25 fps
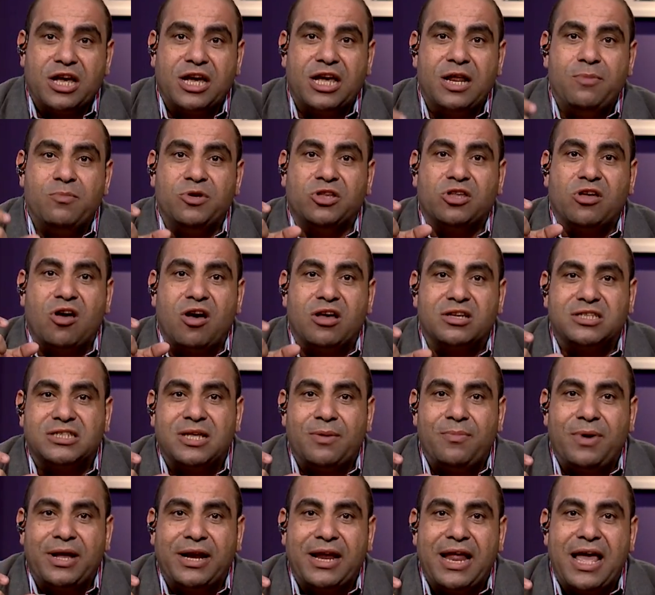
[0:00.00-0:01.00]
كلمة
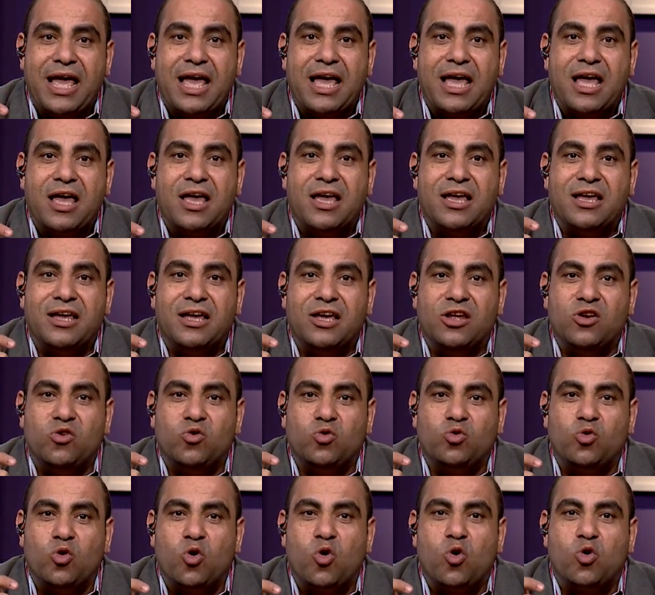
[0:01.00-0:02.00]
خاصة معناها
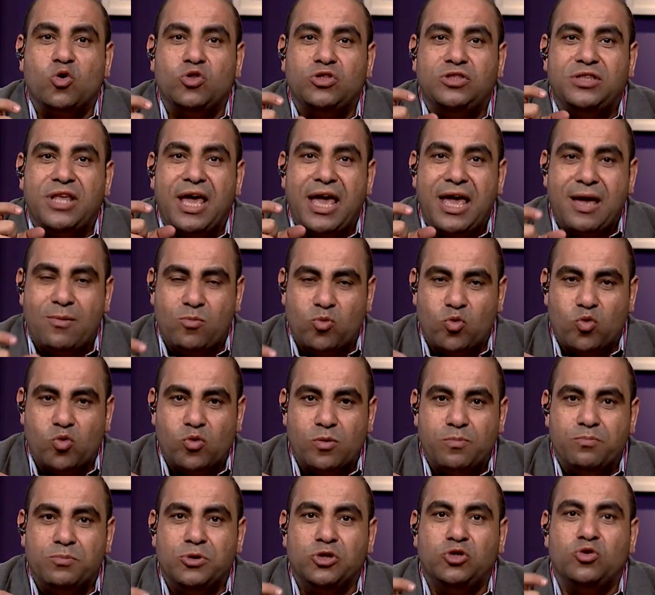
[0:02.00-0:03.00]
إنه دول خدامه
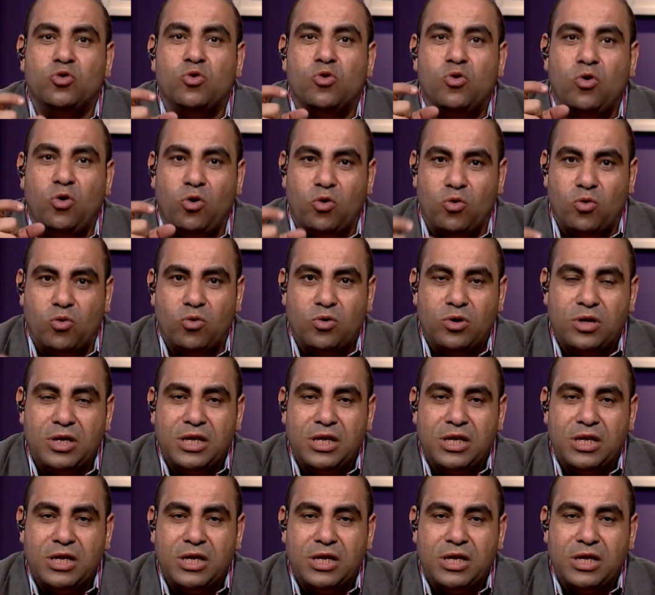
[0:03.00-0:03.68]
بتوعه